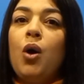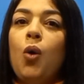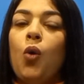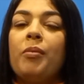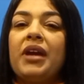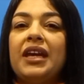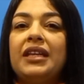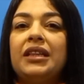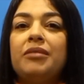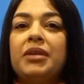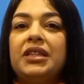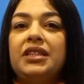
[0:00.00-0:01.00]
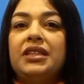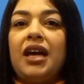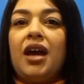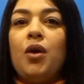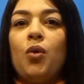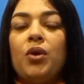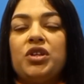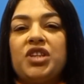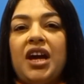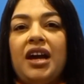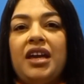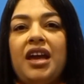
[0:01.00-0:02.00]
ومكانة المدينة
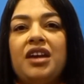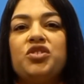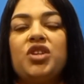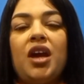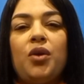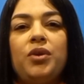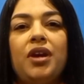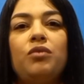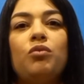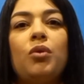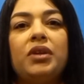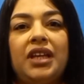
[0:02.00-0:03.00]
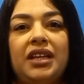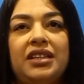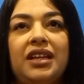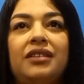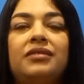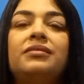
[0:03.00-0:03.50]
وإشعاعها جهويا ووطنيا